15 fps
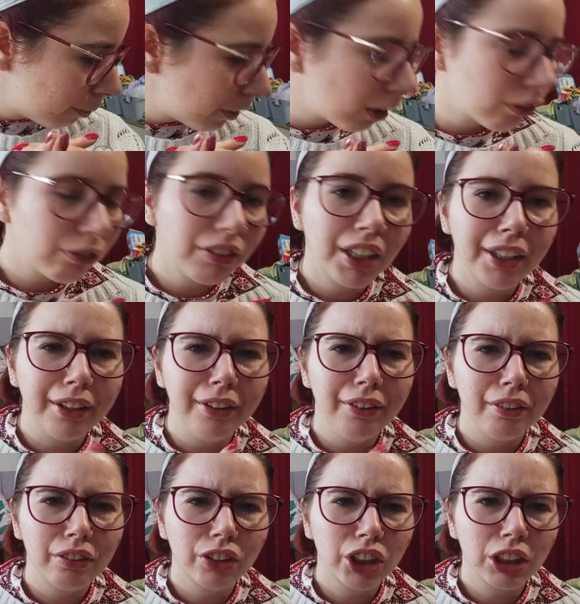
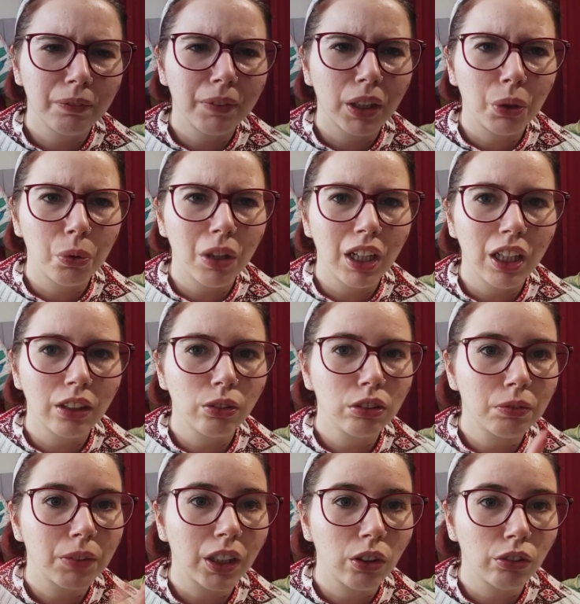merveilles, euh, je sais pas quoi, là,
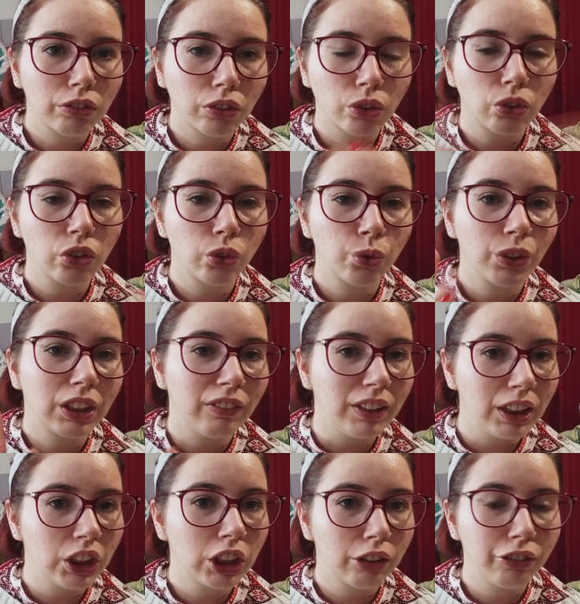toute marque entendue je vous avais
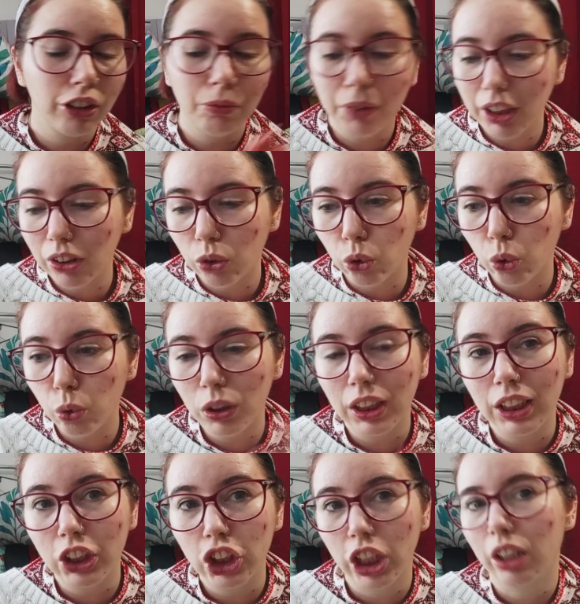déjà filmé que tout est
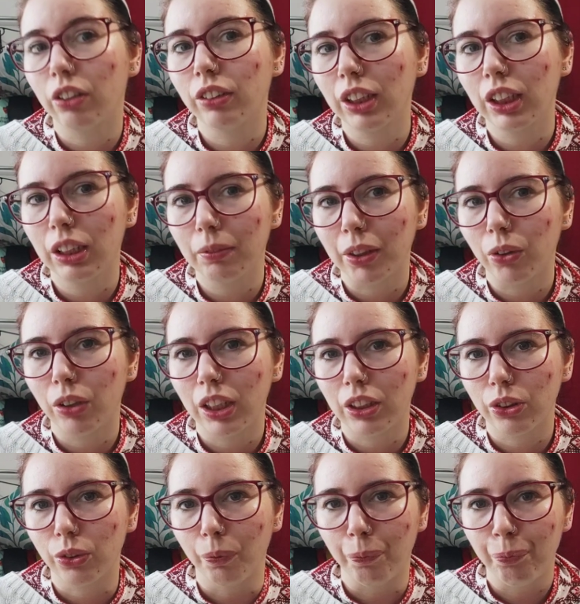déjà rentré dans ma
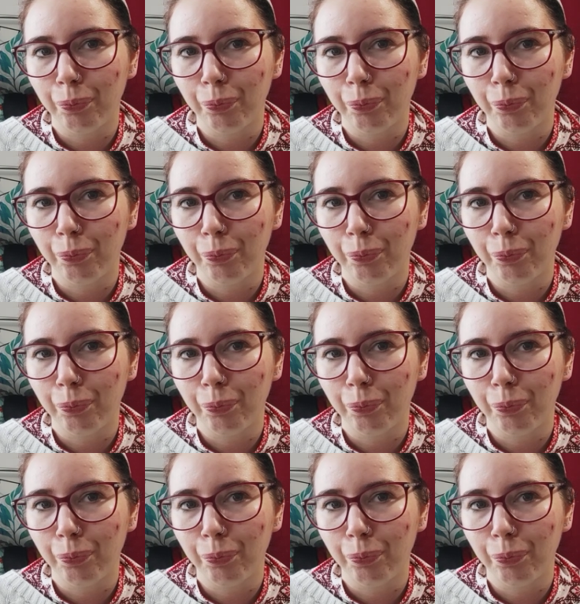collection.